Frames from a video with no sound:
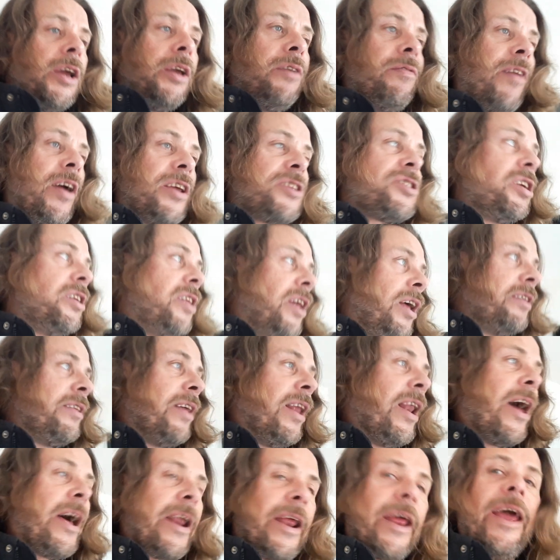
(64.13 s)
invece de
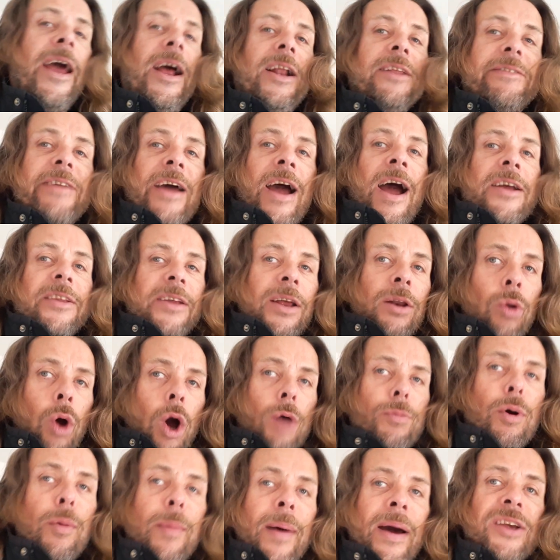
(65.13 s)
della realtà
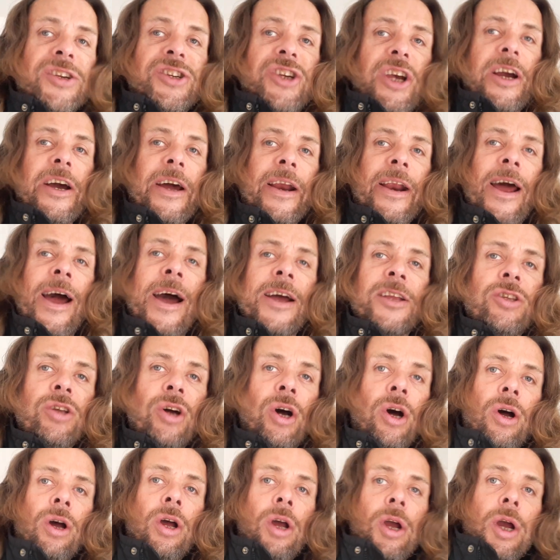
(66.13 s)
dell'uomo
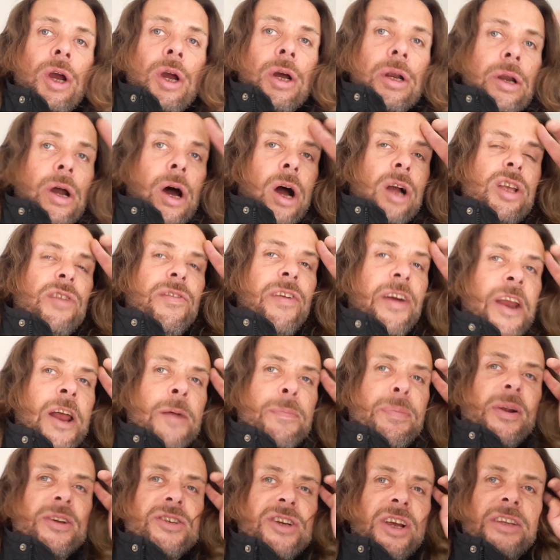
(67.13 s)
massacrato, no? gli viene
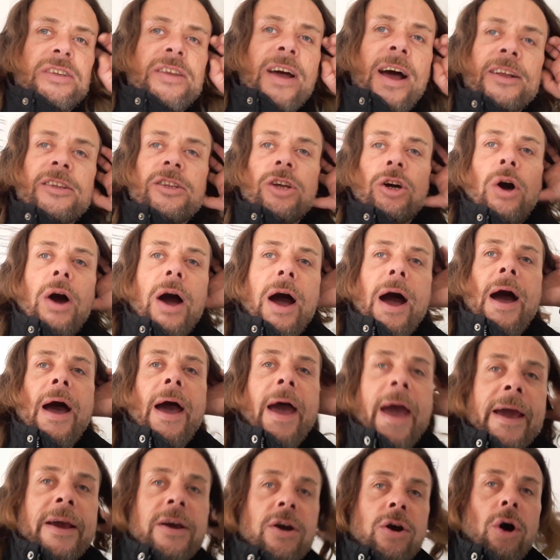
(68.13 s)
presentato,
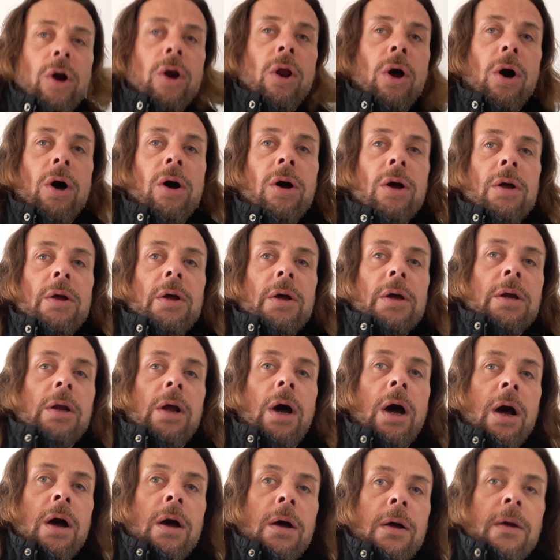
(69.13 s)
ah eccolo,
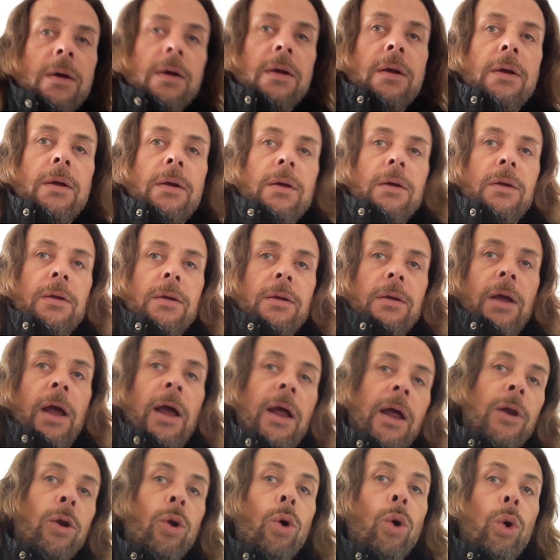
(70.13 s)
no?
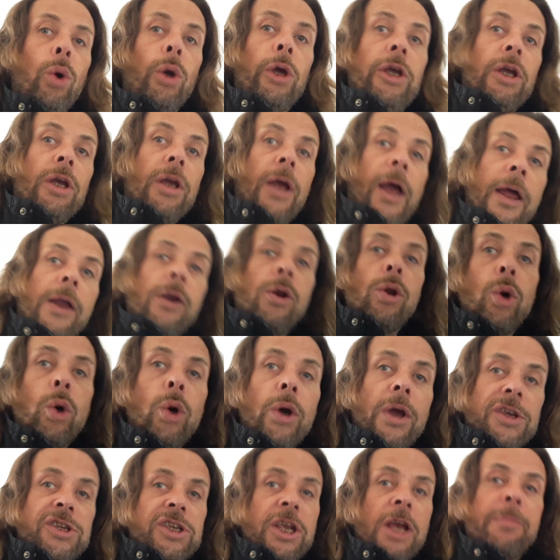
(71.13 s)
È lui, è
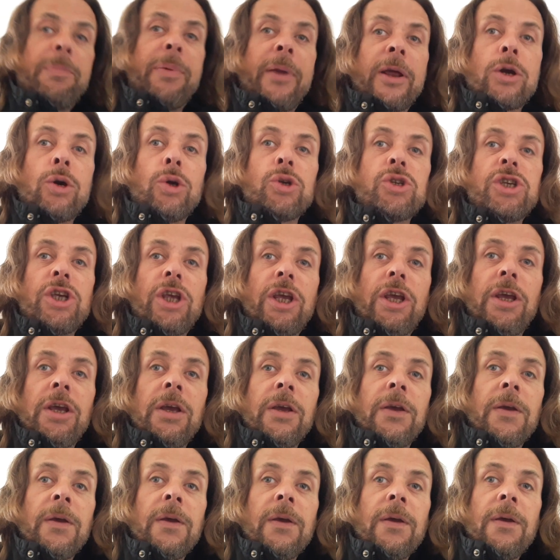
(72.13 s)
lui, è sempre
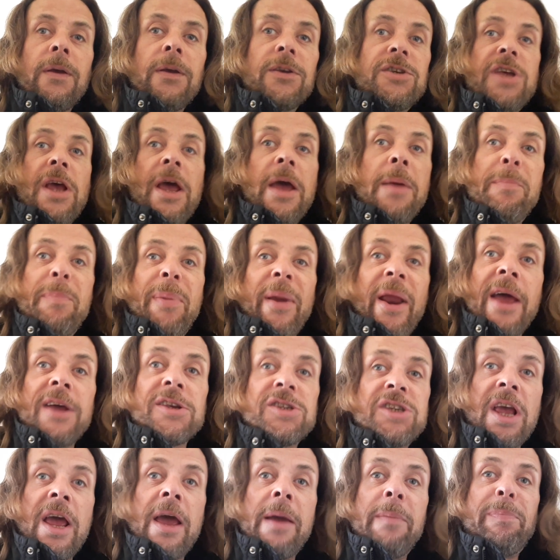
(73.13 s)
così, sempre,
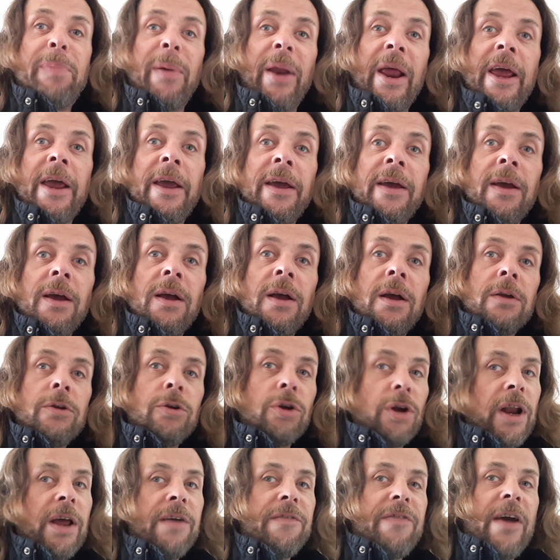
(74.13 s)
sempre,
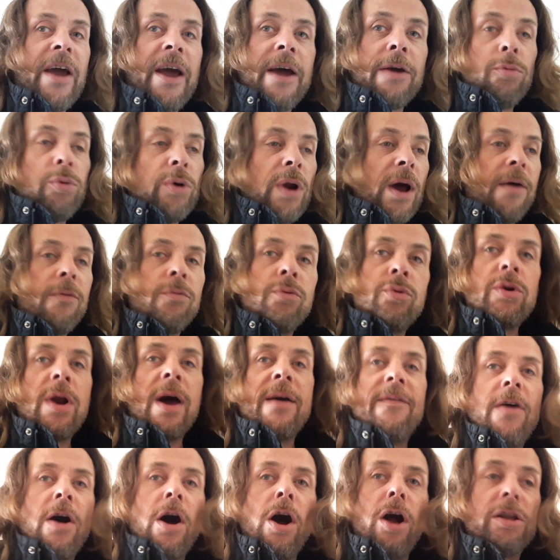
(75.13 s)
non è vero, una,
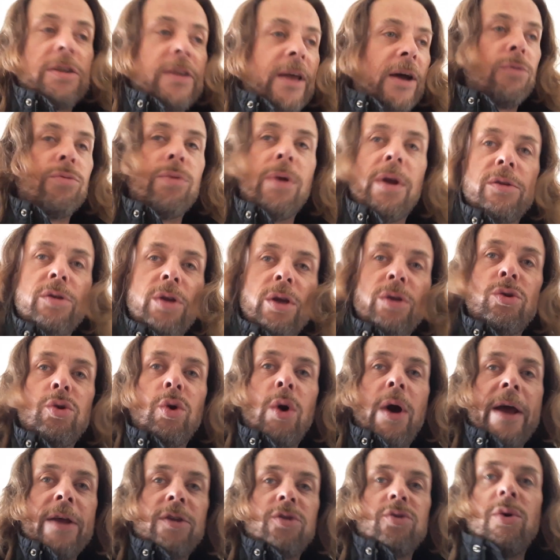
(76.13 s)
una volta, una,
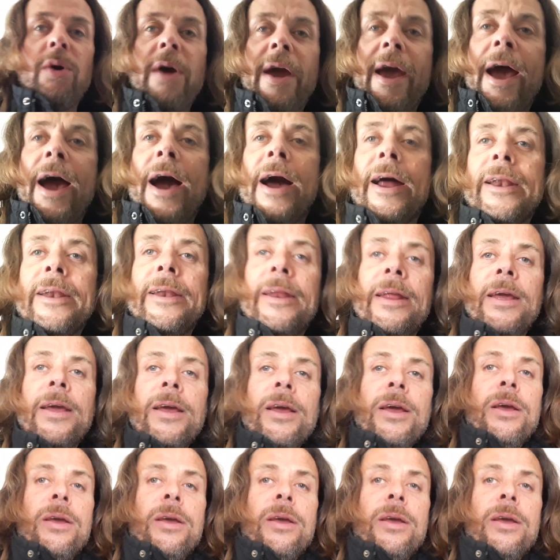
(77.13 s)
due, due anni,